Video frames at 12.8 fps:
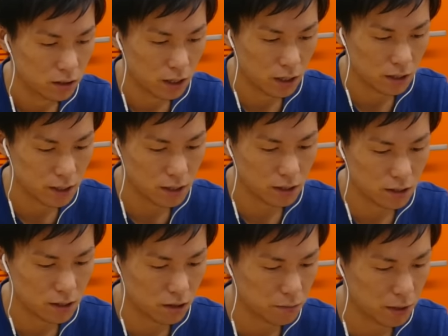あ
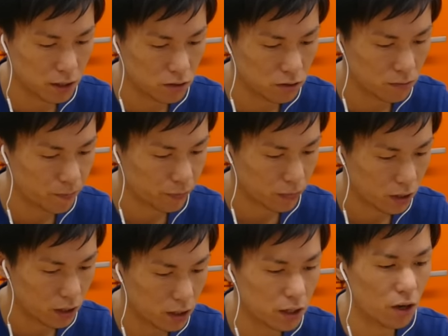3.0倍の
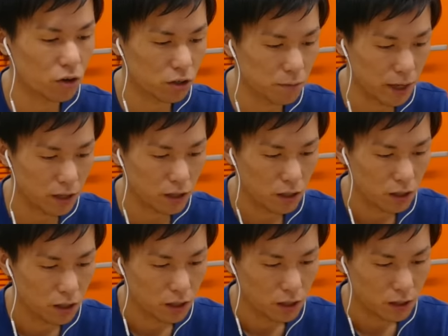1.6倍
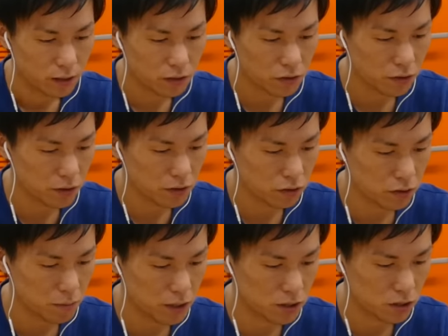でこれはそ
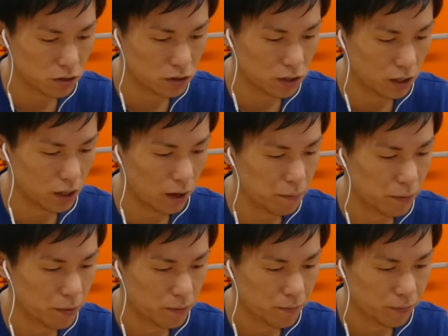の水属性
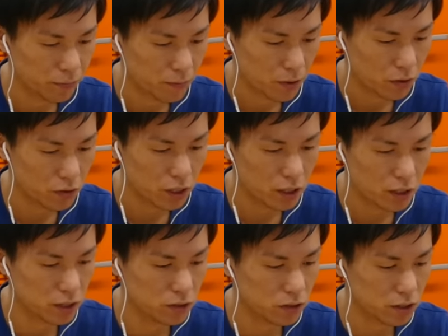タイプこれが
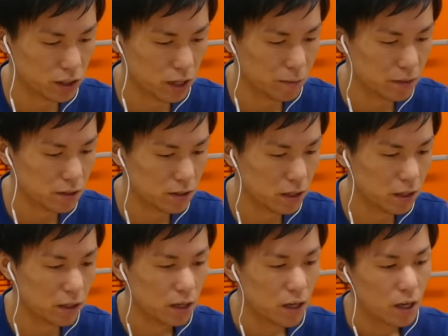貴族タ帯ですね
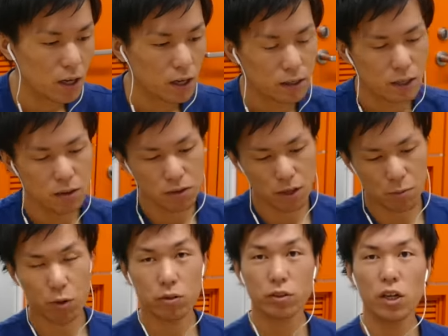なので
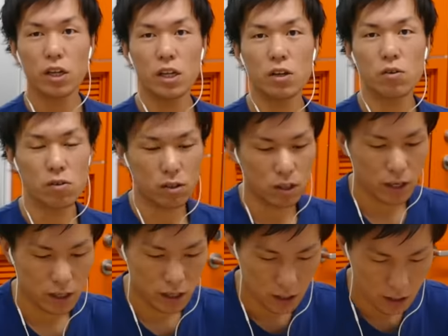僕的に今
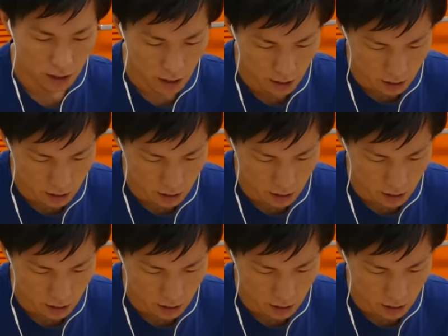回タ